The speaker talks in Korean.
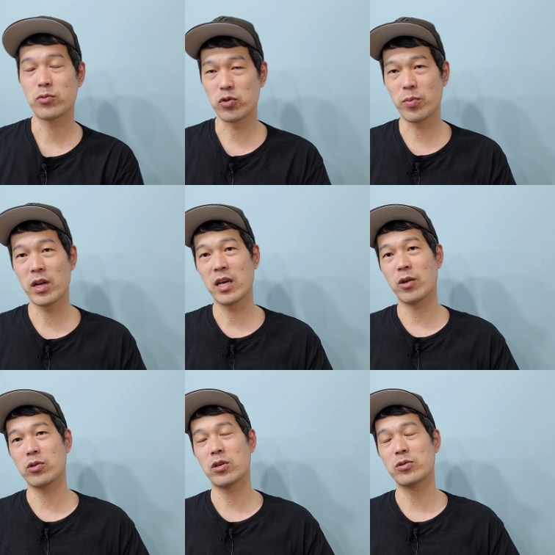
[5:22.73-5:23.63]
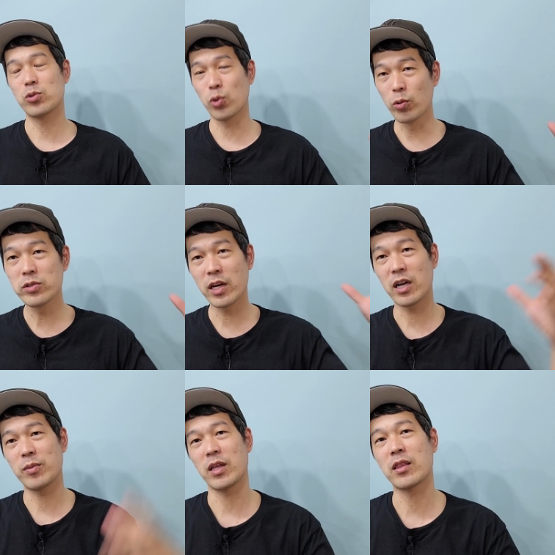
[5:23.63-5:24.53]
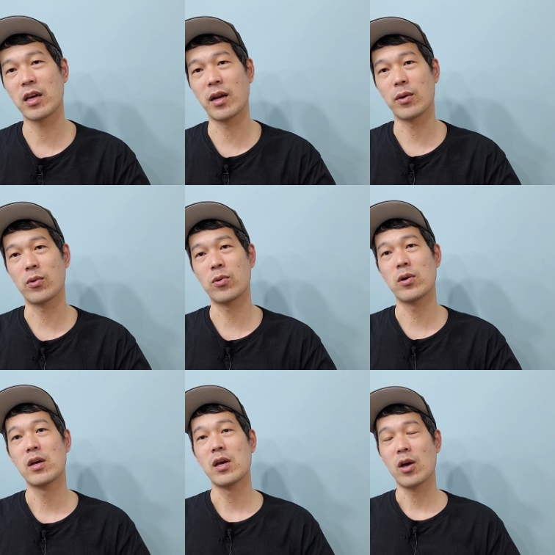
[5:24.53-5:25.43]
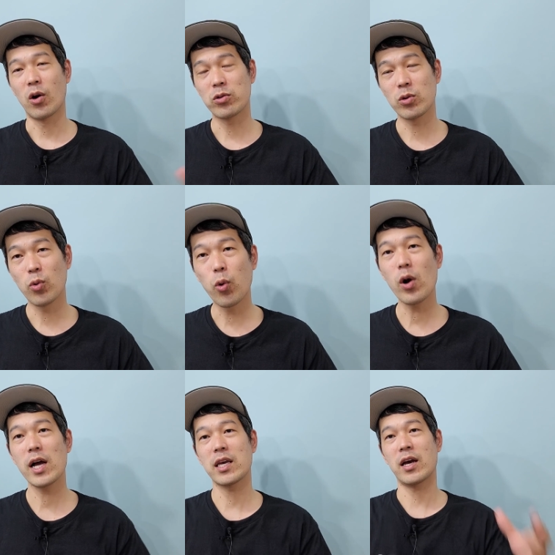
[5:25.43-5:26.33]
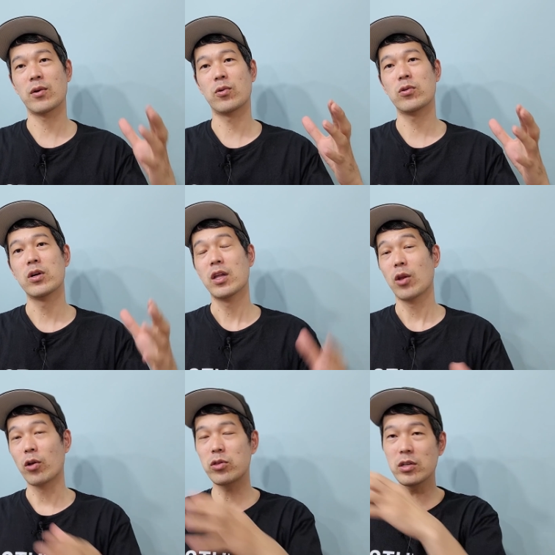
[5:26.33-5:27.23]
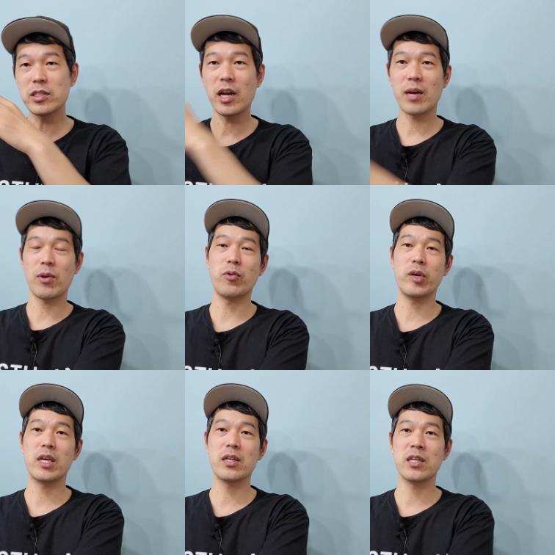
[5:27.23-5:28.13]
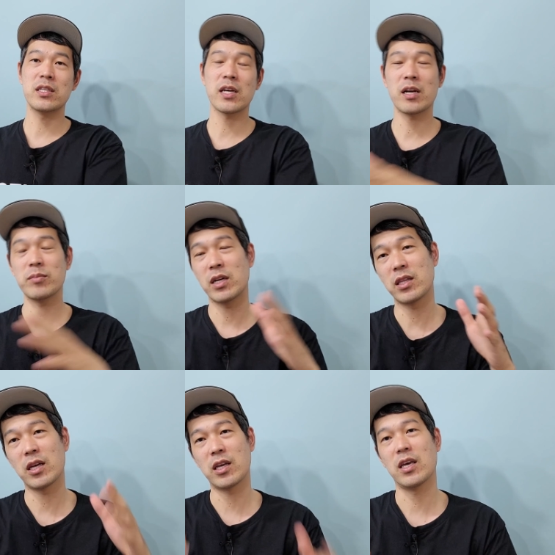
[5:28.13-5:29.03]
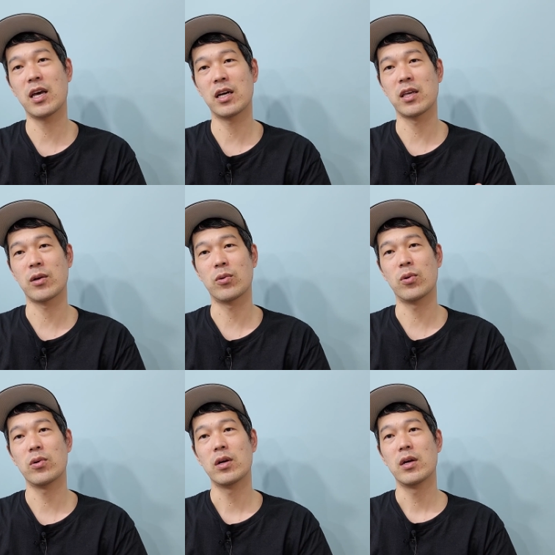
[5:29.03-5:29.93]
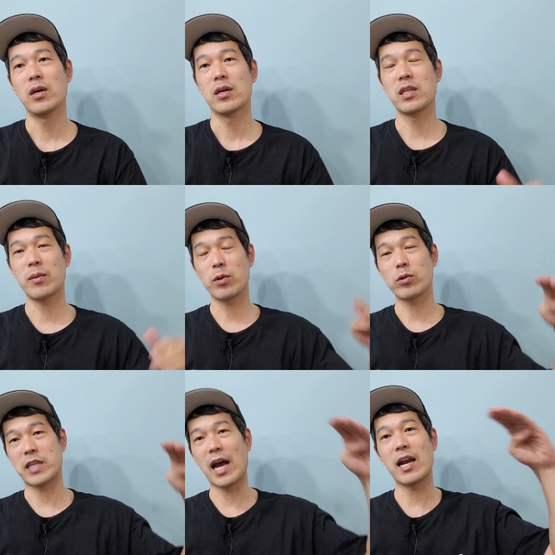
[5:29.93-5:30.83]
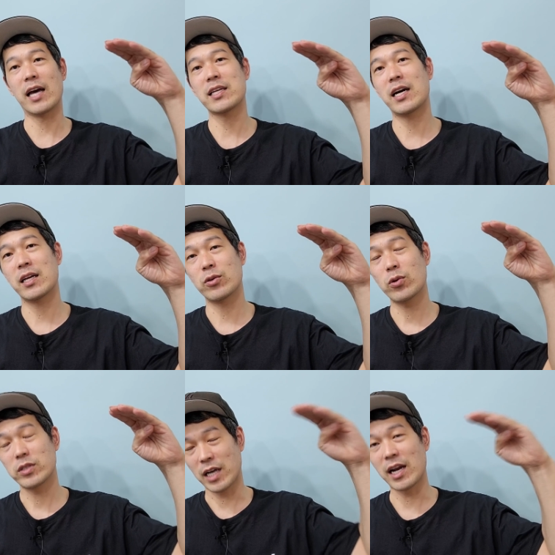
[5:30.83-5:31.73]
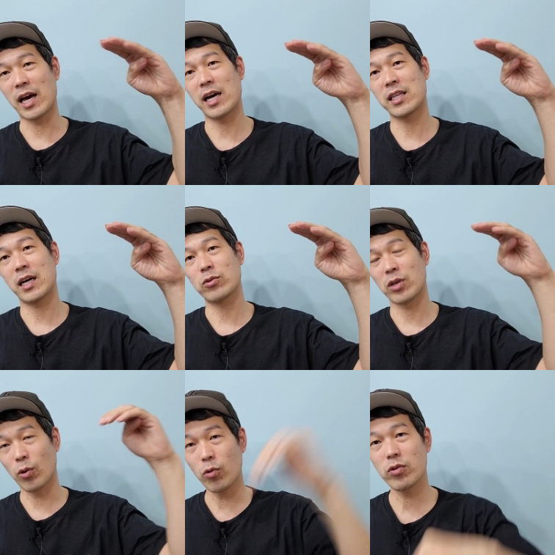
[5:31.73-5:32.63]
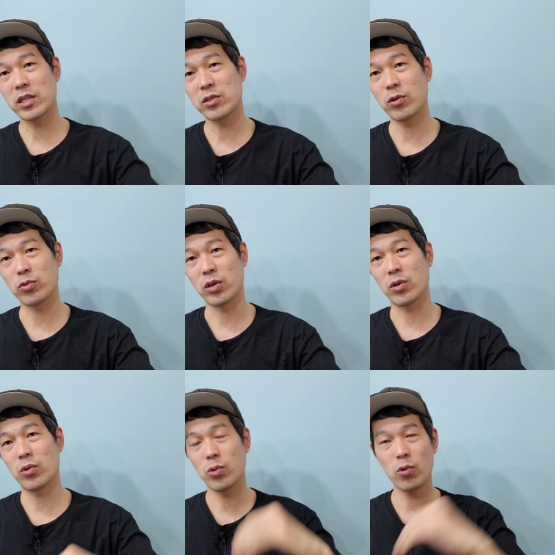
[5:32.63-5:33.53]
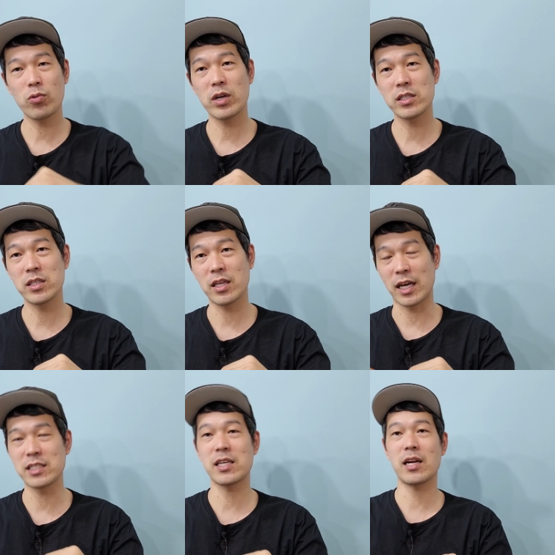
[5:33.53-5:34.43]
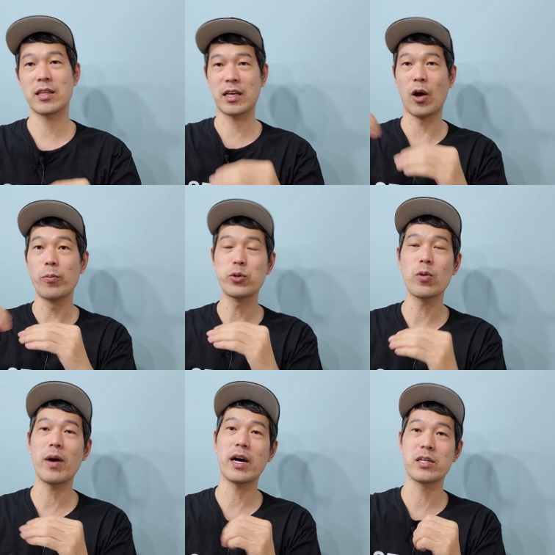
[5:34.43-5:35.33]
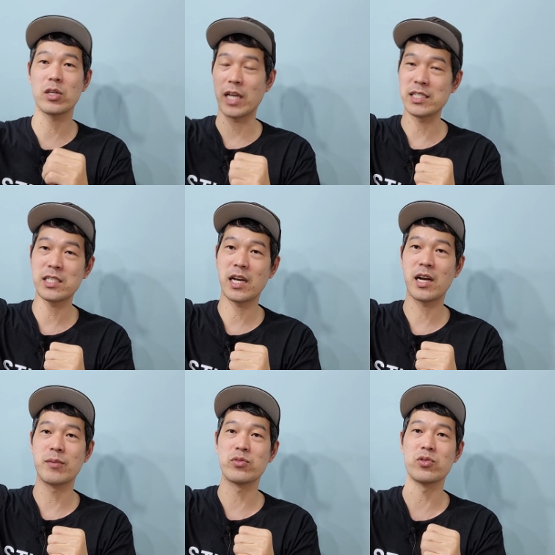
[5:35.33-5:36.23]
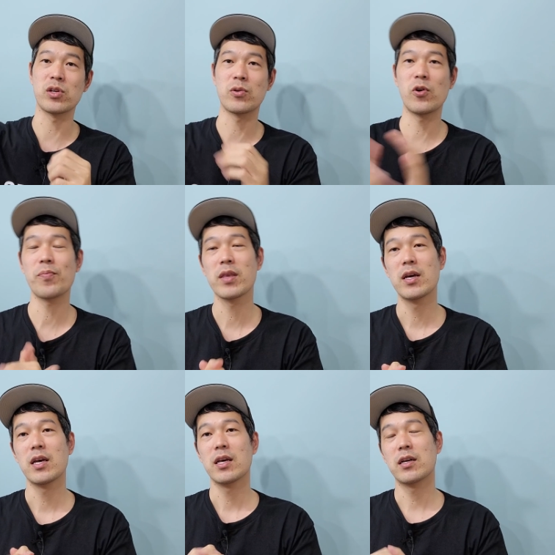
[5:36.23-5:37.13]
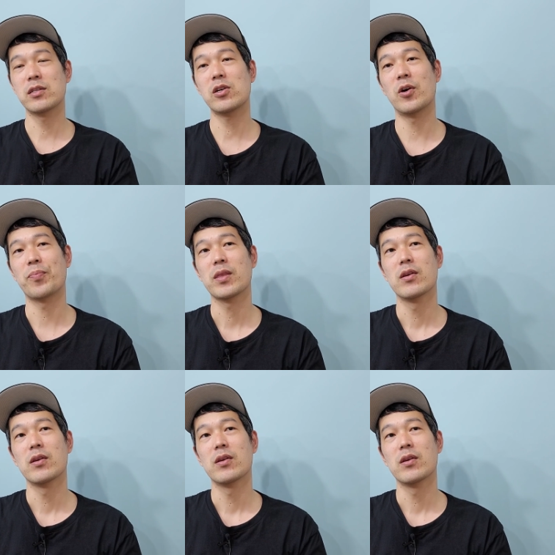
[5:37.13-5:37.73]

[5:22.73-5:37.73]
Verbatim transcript: 주변에 어떤 좋은 사람이 나타났고 어떤 호황이 왔고 어떤 사람의 위기는 이 사람들한테 기회가 됐고 그다음에 또 잘 나다가도 잘 나가다가도 이렇게 꼬꾸라진 것도 있고 꼬꾸라진데 다시 사 업종 바꿔서 다시 살아난 분도 있고 그래서